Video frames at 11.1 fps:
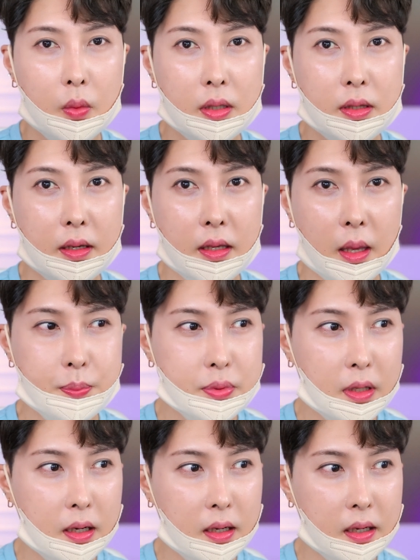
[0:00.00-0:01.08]
와 어, 되게
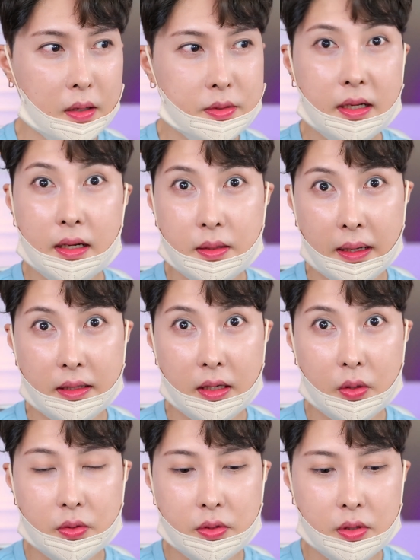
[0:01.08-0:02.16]
예쁘다 라고 생각을 많이
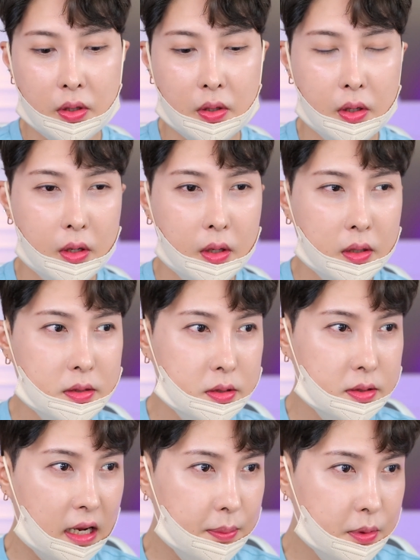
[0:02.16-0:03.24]
했거든요 그래서
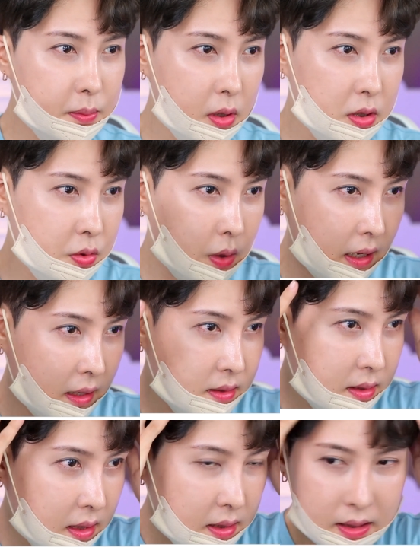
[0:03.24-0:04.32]
짧은 머리도
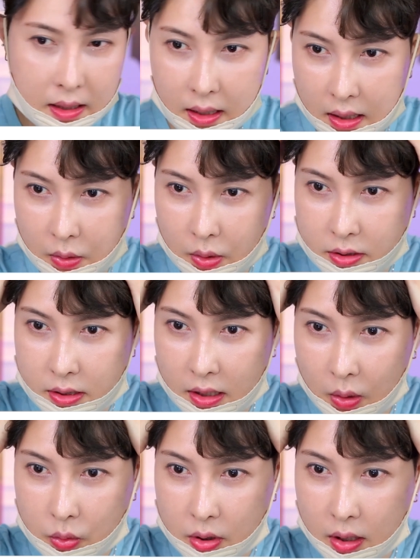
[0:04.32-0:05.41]
가능할까 라고 해서 제가
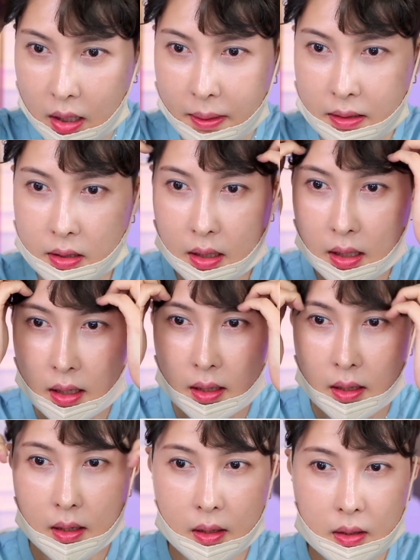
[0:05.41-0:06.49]
오늘 이렇게 해봤는데
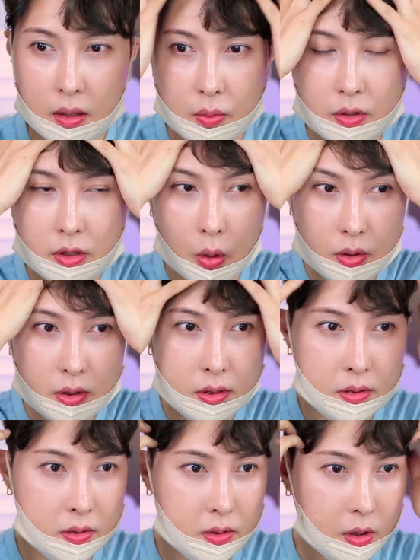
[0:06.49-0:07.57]
여러분들
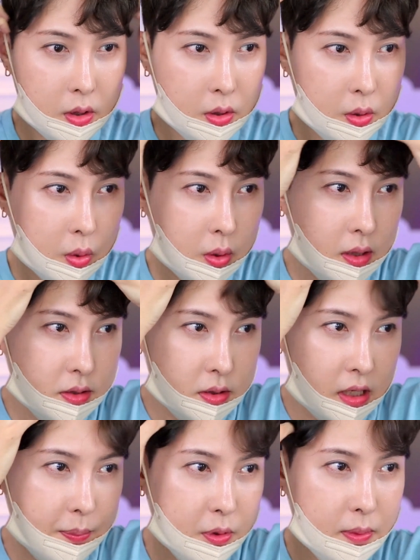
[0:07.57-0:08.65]
저는 이렇게 해서
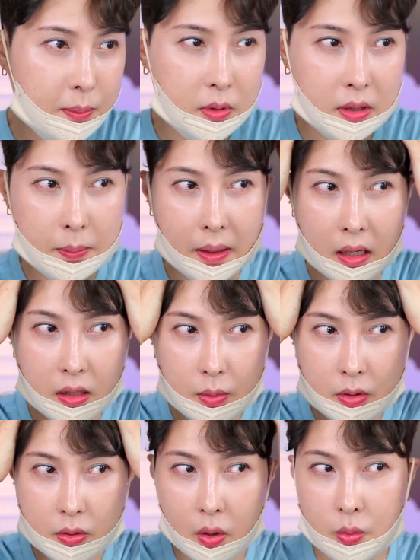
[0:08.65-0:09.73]
제품 한번 딱
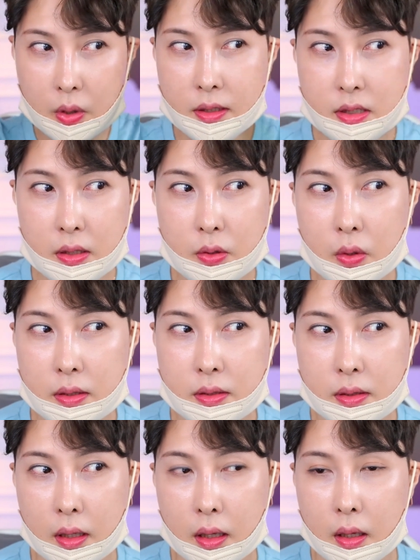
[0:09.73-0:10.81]
바르면 너무 괜찮을 것
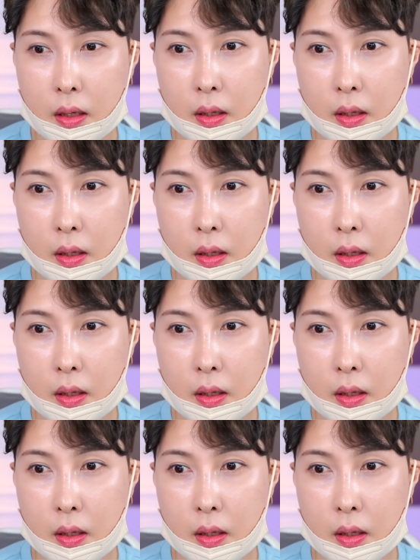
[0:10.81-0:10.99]
같은데